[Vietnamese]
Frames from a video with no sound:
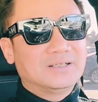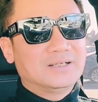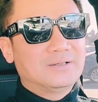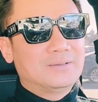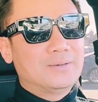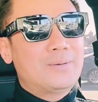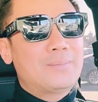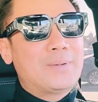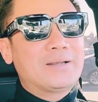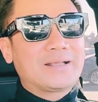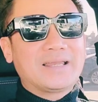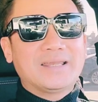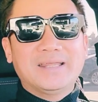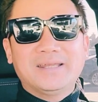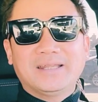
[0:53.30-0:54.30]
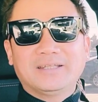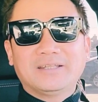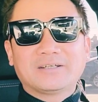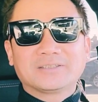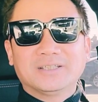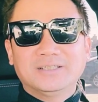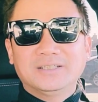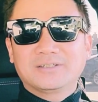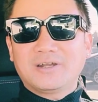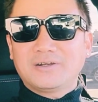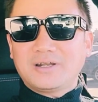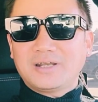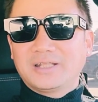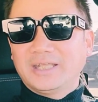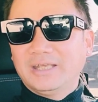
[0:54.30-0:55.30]
ở bên Cali này thật sự thì có
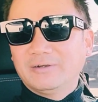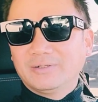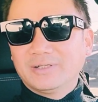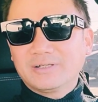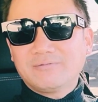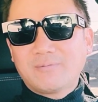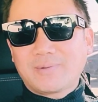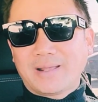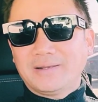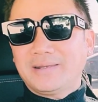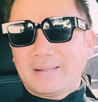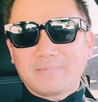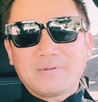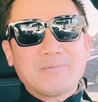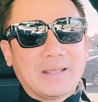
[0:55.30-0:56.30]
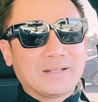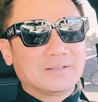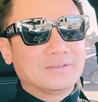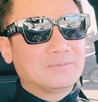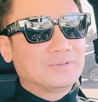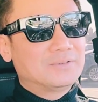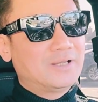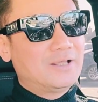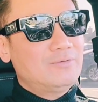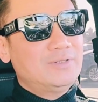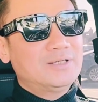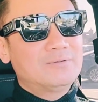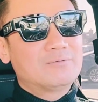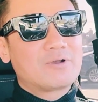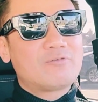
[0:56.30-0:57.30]
rất là nhiều những phong cảnh đẹp các bạn nếu
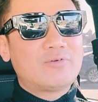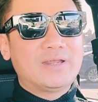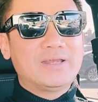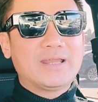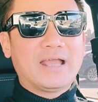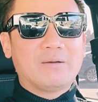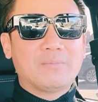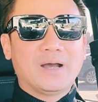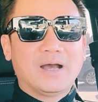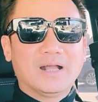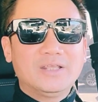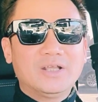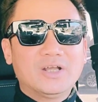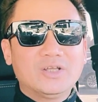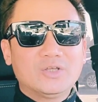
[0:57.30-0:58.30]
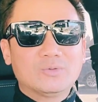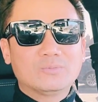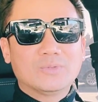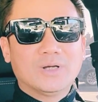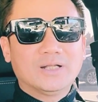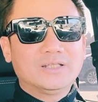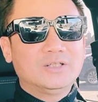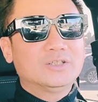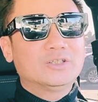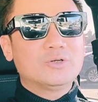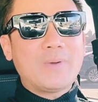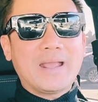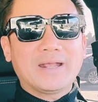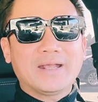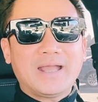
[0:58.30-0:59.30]
như cái vị nào mà ở những cái vùng ở những tiểu
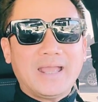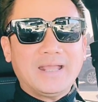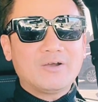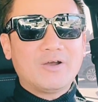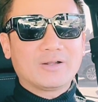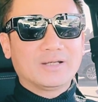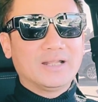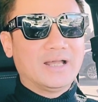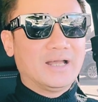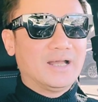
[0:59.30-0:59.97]
bang khác hoặc là